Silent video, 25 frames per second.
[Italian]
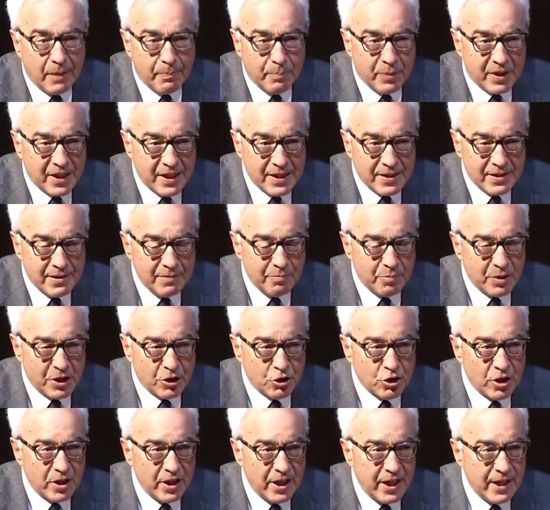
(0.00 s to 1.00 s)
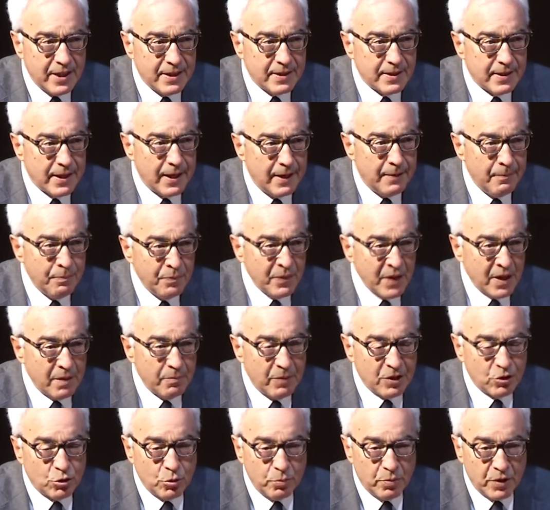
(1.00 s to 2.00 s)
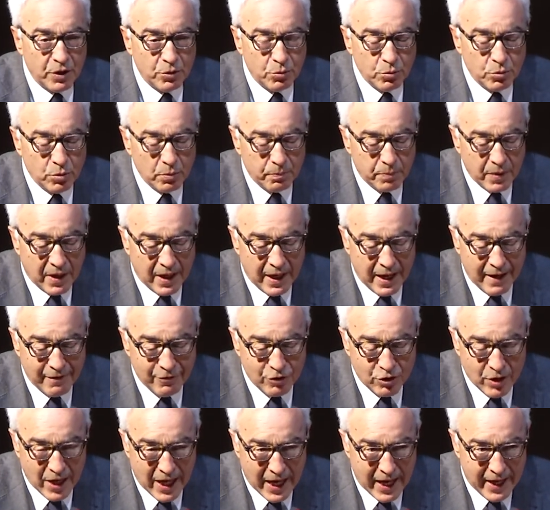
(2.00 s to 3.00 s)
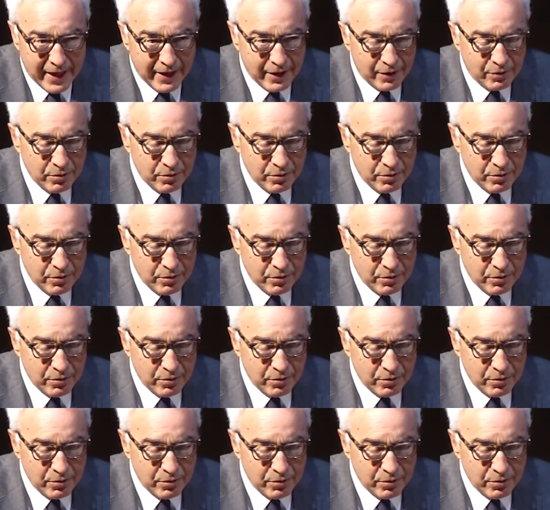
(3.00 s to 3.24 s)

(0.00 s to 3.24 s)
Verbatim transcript: presi in precedenza ma soprattutto per lavorare,